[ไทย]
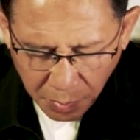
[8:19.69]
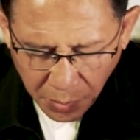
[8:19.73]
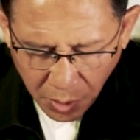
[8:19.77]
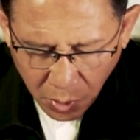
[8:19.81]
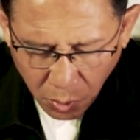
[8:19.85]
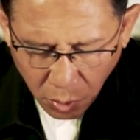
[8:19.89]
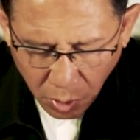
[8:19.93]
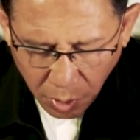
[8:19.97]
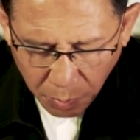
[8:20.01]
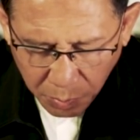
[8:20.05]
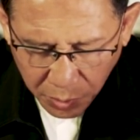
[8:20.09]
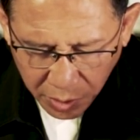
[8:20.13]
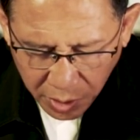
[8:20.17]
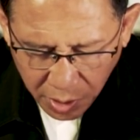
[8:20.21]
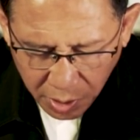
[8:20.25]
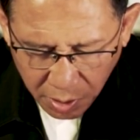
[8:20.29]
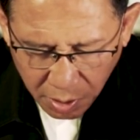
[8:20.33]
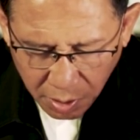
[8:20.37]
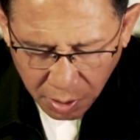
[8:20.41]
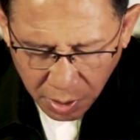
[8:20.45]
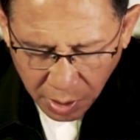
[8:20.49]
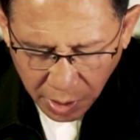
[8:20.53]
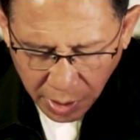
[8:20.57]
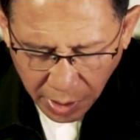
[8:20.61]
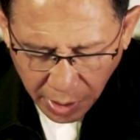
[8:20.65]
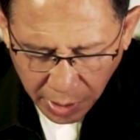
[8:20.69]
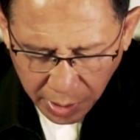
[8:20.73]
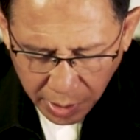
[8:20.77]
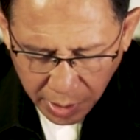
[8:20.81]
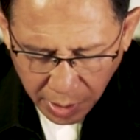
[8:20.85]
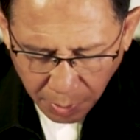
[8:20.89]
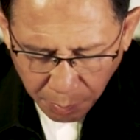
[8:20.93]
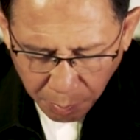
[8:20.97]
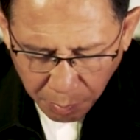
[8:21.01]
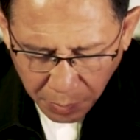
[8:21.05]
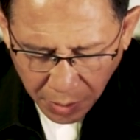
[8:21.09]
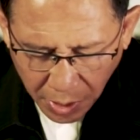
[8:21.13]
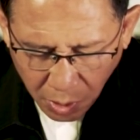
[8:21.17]
มีความคิดเรื่องการ
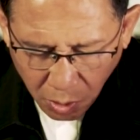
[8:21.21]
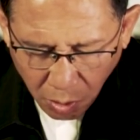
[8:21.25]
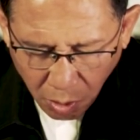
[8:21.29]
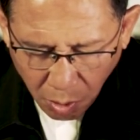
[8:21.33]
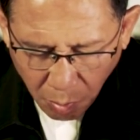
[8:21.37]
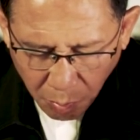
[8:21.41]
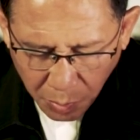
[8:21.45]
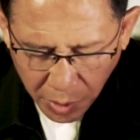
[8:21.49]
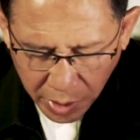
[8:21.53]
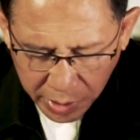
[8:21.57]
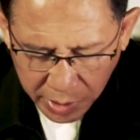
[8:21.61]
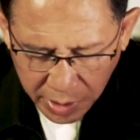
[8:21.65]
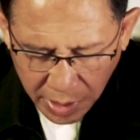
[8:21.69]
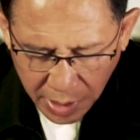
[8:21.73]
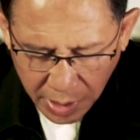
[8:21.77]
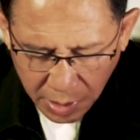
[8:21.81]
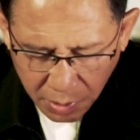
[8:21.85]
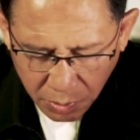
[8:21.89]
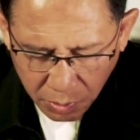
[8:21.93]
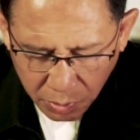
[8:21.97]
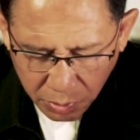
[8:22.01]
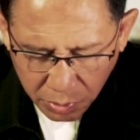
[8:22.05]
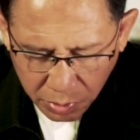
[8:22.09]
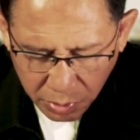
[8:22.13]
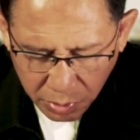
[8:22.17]
กลับมาของพระเจ้า